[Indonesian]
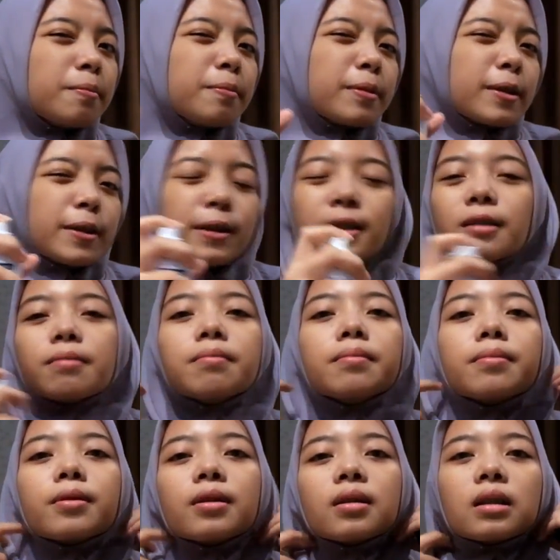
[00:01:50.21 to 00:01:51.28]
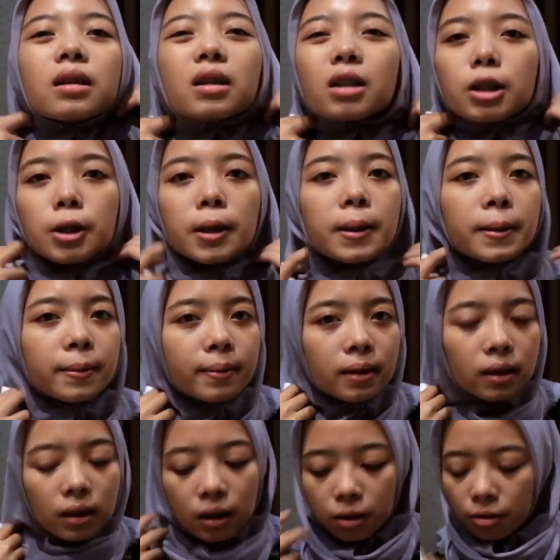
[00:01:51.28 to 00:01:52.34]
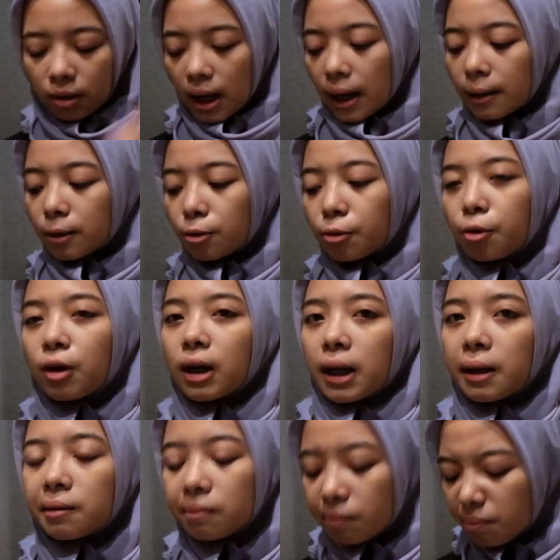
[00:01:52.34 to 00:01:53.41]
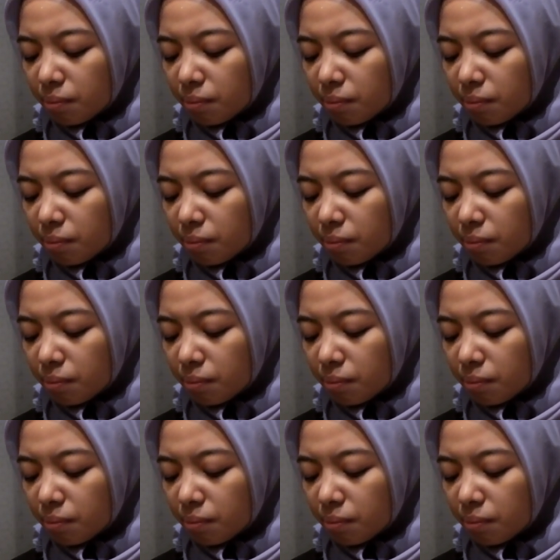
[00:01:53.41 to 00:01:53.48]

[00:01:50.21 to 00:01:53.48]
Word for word: semprot semprot gitu udah tunggu kering